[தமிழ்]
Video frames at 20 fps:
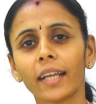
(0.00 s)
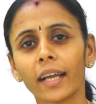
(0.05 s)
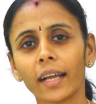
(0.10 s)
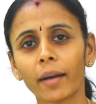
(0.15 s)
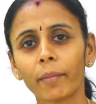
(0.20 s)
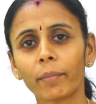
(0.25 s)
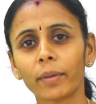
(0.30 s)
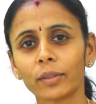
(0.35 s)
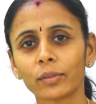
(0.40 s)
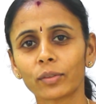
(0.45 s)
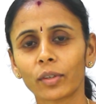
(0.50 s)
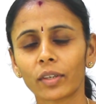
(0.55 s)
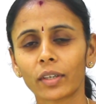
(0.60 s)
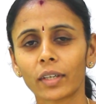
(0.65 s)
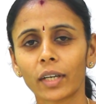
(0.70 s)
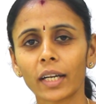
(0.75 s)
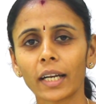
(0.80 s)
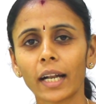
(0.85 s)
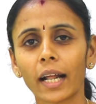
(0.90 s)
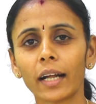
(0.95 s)
ஏன் அப்படின்னு
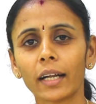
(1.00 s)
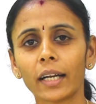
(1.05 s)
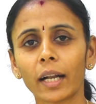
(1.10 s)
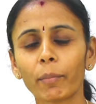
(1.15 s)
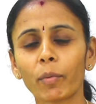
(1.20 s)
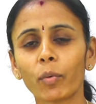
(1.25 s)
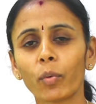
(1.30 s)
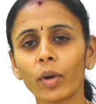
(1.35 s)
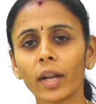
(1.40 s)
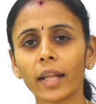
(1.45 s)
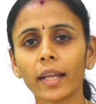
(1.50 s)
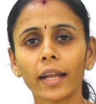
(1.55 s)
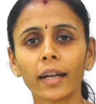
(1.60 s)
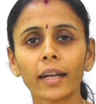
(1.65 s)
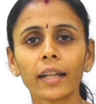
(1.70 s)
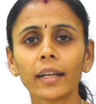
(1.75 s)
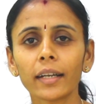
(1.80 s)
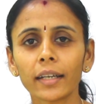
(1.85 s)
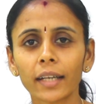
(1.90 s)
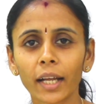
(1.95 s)
சொன்னோம்னா நம்ம உள்ளே உள்ள
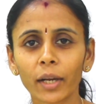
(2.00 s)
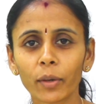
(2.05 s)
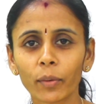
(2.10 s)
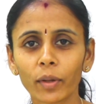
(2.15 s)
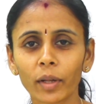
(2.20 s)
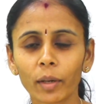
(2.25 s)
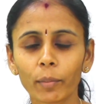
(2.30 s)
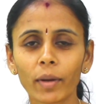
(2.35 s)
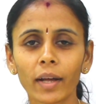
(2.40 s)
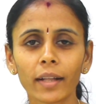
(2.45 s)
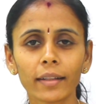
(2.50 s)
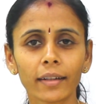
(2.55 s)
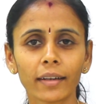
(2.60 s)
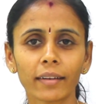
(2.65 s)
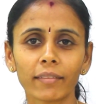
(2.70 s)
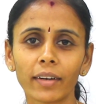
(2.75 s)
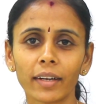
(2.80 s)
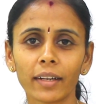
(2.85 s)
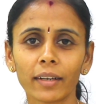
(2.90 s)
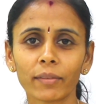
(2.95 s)
என்ன இன்டேக் கொடுக்குறோமோ
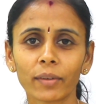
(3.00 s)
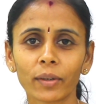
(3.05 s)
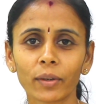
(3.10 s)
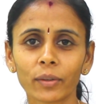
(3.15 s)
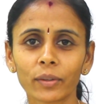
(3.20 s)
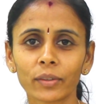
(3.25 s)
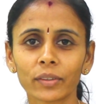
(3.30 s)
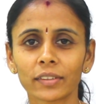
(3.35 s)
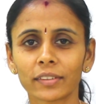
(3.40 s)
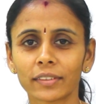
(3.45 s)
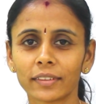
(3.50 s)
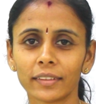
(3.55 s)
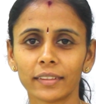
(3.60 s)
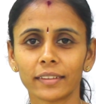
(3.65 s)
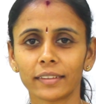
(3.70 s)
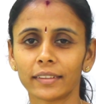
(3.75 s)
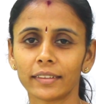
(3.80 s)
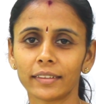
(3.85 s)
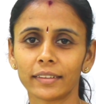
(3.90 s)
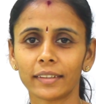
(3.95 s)
அதுதானே வெளியில் வரும்
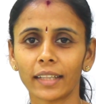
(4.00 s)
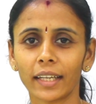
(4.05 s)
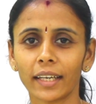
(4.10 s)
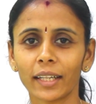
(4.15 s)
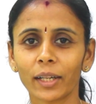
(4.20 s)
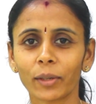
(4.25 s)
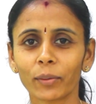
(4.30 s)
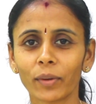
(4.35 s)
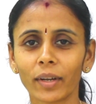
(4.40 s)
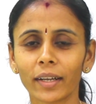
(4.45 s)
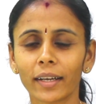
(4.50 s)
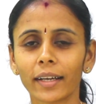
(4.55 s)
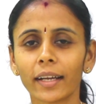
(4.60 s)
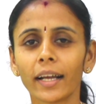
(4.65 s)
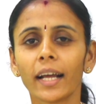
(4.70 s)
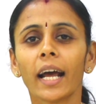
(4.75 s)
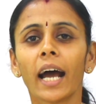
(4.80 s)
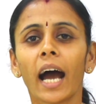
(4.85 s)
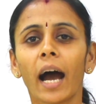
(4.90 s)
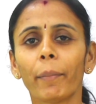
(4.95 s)
தெரியுதா உங்களுக்கு
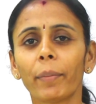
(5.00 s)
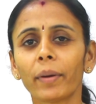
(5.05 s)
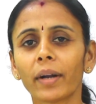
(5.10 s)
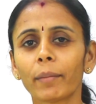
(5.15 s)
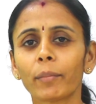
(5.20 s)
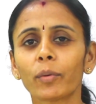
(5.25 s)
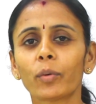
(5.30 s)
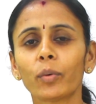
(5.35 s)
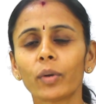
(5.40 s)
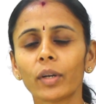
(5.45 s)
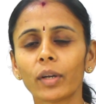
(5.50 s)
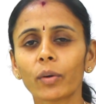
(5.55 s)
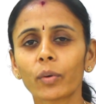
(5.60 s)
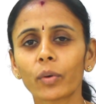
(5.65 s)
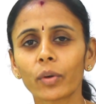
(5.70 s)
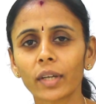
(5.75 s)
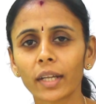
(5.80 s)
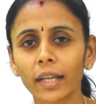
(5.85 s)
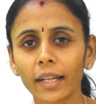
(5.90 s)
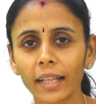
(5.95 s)
அப்போ நமக்கு உள்ளே
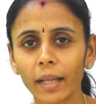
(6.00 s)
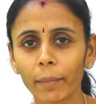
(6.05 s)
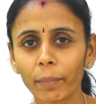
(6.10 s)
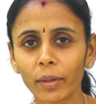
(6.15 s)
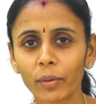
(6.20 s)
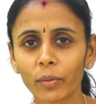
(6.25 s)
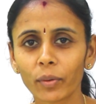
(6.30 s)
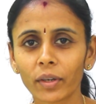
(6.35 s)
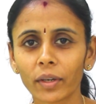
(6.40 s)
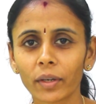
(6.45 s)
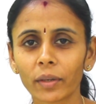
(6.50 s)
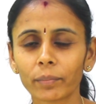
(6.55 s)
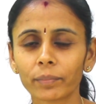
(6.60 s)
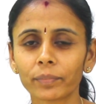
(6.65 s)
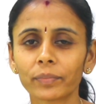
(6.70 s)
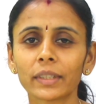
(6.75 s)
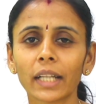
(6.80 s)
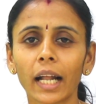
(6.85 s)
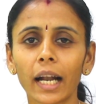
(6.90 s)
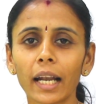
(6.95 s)
கொடுக்குறது எப்படி கொடுக்கணும்
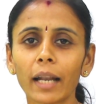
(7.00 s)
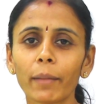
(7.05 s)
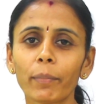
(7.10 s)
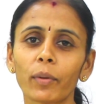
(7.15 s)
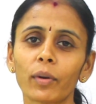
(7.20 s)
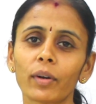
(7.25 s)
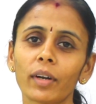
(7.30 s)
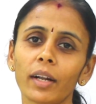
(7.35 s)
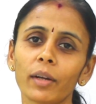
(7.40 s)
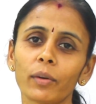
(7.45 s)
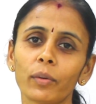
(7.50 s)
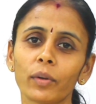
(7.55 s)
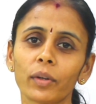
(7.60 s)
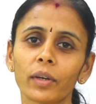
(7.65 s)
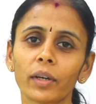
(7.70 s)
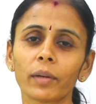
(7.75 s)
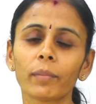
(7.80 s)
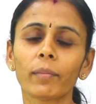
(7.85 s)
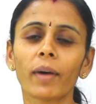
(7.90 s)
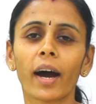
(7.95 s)
நல்ல பொருட்களாக
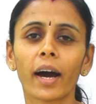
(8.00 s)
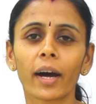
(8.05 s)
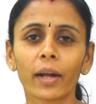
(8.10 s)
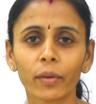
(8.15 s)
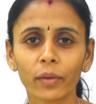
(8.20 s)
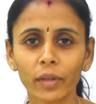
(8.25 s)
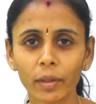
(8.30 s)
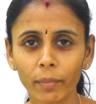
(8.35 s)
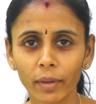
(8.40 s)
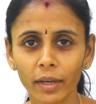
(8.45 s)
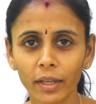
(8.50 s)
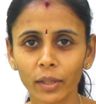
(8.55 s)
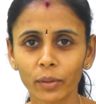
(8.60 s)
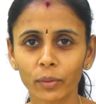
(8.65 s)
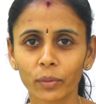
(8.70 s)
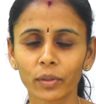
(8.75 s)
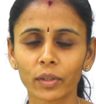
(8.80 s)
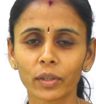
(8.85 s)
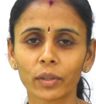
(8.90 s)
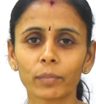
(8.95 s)
கொடுக்கணும்
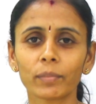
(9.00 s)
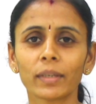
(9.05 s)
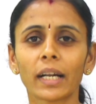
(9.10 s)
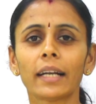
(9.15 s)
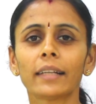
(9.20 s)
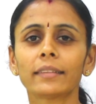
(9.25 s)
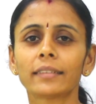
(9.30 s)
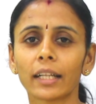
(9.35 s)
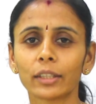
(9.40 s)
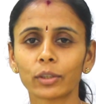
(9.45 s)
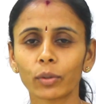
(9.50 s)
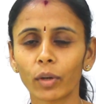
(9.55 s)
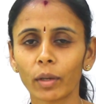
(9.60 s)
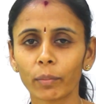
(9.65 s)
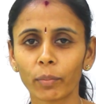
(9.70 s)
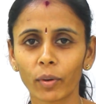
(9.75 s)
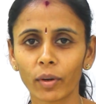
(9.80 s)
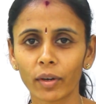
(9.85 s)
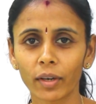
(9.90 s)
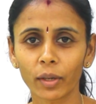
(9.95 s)
ஆரோக்கியமானதாக கொடுக்கணும் நல்ல
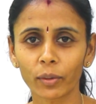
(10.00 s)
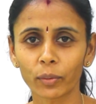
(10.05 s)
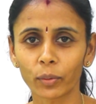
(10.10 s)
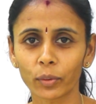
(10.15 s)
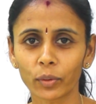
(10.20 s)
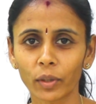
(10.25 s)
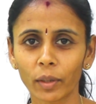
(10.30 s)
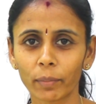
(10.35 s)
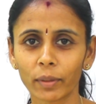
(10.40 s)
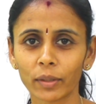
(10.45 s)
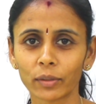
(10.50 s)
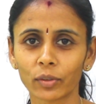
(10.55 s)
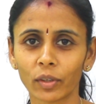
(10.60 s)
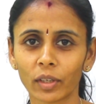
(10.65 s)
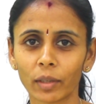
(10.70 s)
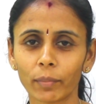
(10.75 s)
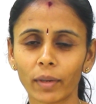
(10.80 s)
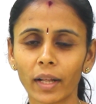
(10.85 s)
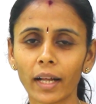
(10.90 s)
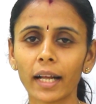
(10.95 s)
சத்துள்ள பொருளெலாம் கொடுத்தோம் அப்படின்னு
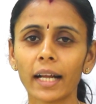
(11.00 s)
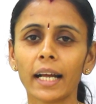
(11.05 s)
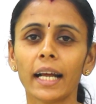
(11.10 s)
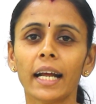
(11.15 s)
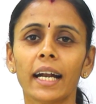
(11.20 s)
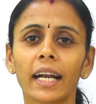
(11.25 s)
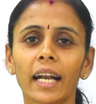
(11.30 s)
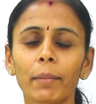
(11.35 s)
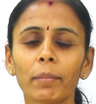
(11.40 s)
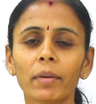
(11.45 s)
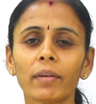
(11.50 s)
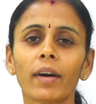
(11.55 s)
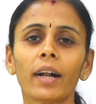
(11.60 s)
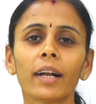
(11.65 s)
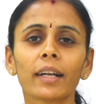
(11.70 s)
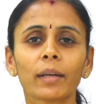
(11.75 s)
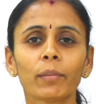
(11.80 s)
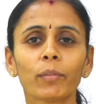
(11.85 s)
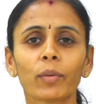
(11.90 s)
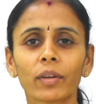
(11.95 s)
சொன்னோம்னா நம்ம
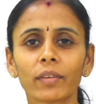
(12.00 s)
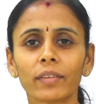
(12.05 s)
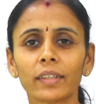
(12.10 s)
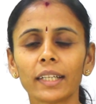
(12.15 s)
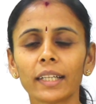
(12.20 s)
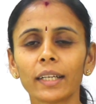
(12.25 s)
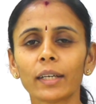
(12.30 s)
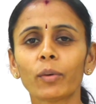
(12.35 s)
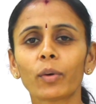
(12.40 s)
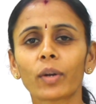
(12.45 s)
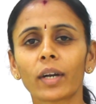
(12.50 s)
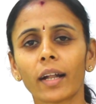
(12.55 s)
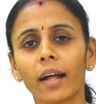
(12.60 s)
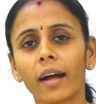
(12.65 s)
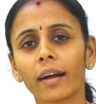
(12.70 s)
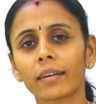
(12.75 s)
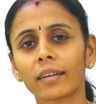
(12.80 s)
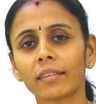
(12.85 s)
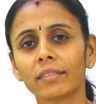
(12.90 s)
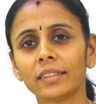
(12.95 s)
வாழ்க்கை முறை வந்து ஒரு
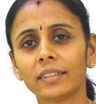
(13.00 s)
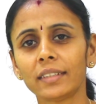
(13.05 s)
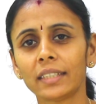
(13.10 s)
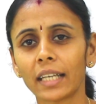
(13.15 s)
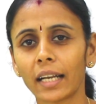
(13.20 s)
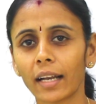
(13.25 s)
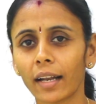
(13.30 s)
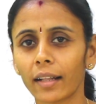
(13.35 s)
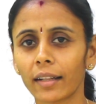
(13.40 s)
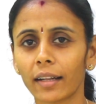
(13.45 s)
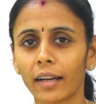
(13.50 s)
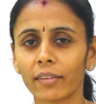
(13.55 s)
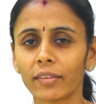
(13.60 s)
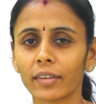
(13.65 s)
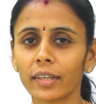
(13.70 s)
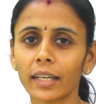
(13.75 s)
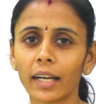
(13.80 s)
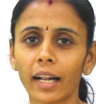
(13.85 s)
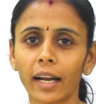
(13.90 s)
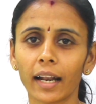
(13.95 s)
டாக்டர் விசிட் இல்லாத
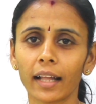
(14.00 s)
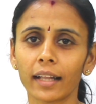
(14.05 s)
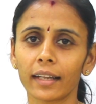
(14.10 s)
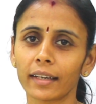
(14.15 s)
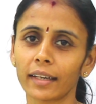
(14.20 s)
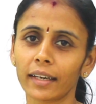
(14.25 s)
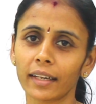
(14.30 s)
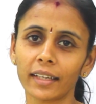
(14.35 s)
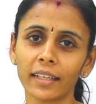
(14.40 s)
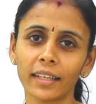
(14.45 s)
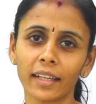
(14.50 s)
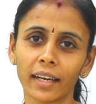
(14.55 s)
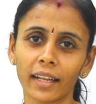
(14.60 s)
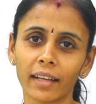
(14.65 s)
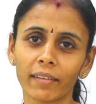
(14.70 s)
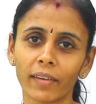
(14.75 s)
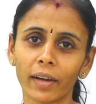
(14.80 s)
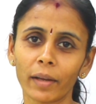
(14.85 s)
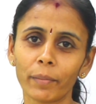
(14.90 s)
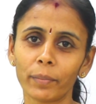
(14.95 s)
அளவுக்கு நல்லா இருக்கிறதுக்கு
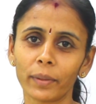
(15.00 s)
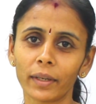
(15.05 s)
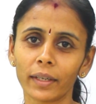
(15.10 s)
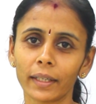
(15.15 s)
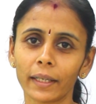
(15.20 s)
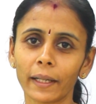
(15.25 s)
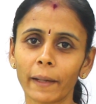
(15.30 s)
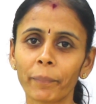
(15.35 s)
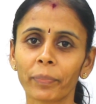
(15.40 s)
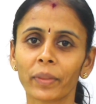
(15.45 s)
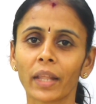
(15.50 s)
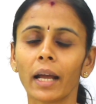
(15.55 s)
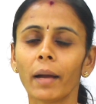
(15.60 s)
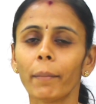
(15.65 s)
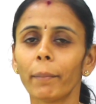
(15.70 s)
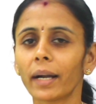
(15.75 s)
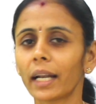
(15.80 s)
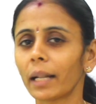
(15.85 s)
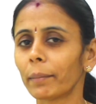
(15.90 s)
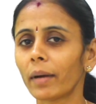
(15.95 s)
நிறைய வாய்ப்பு இருக்குது
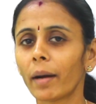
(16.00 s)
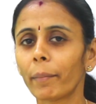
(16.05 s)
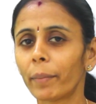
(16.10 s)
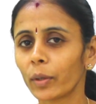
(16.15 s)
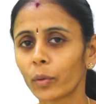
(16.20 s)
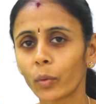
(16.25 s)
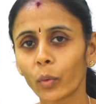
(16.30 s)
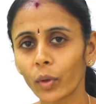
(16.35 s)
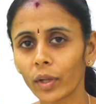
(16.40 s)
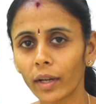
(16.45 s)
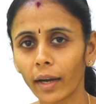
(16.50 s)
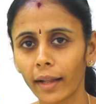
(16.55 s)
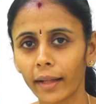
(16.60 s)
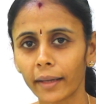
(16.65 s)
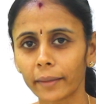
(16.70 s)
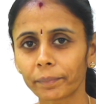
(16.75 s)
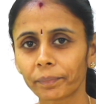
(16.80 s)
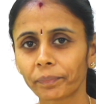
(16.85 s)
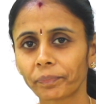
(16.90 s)
பட் நம்ம அப்படி கொடுக்கல